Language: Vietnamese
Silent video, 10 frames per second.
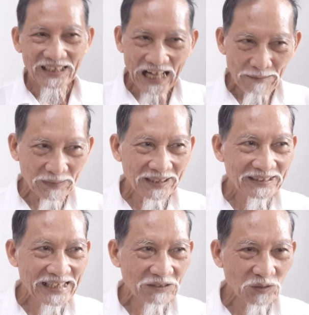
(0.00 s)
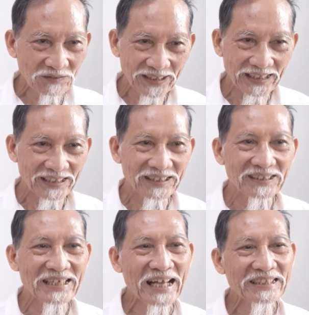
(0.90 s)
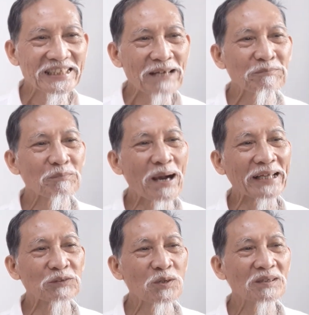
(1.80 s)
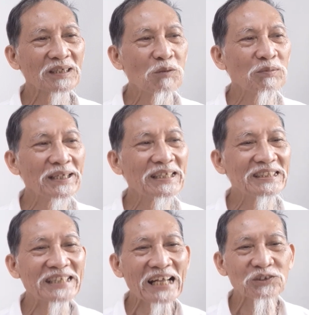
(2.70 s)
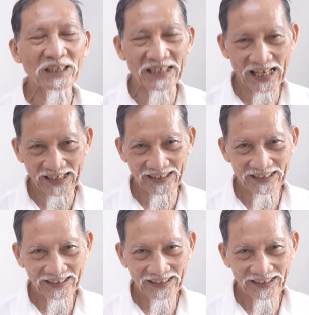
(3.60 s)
Cảm ơn các quý vị đang xem bài thuốc đông y gia truyền này